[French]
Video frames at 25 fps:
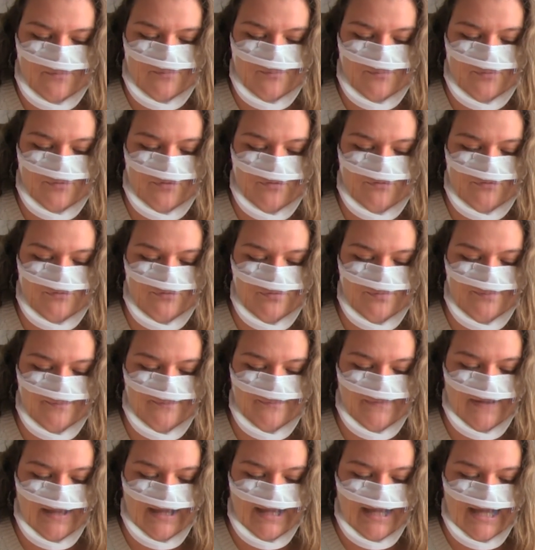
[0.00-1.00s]
Pour vous,
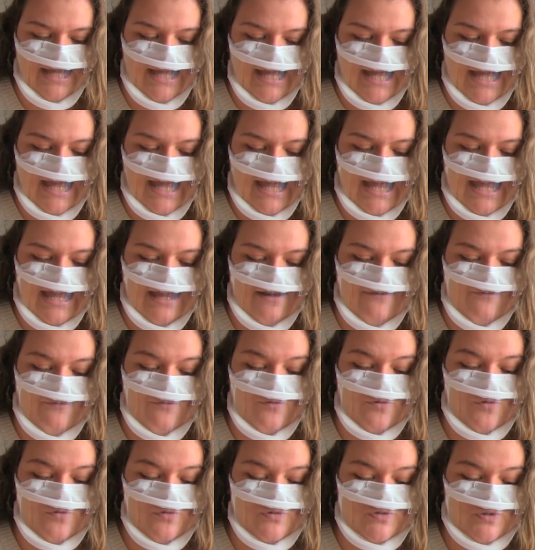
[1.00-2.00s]
il
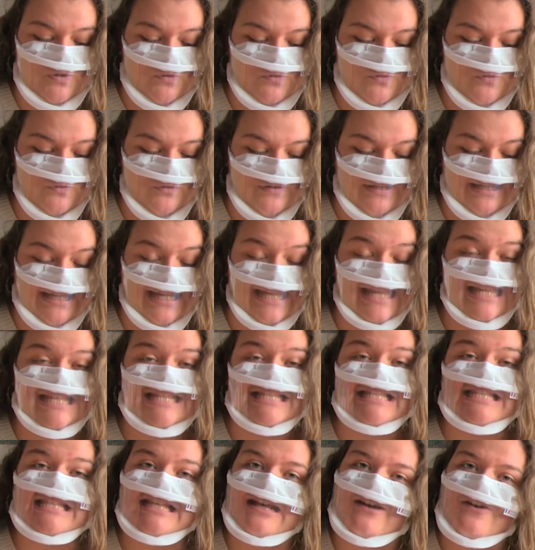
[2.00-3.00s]
vous en coûterait
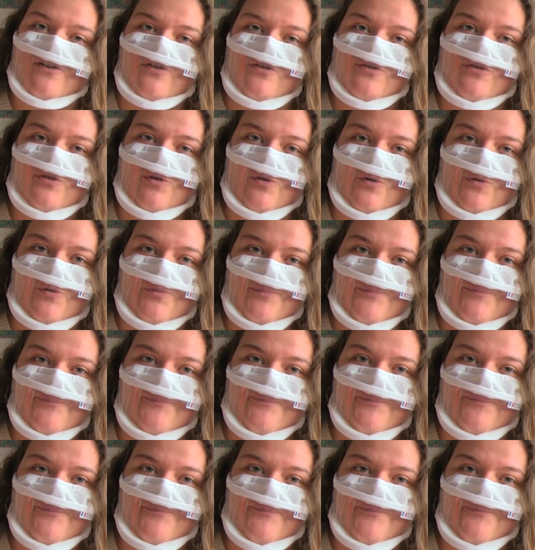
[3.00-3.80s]
50 euros.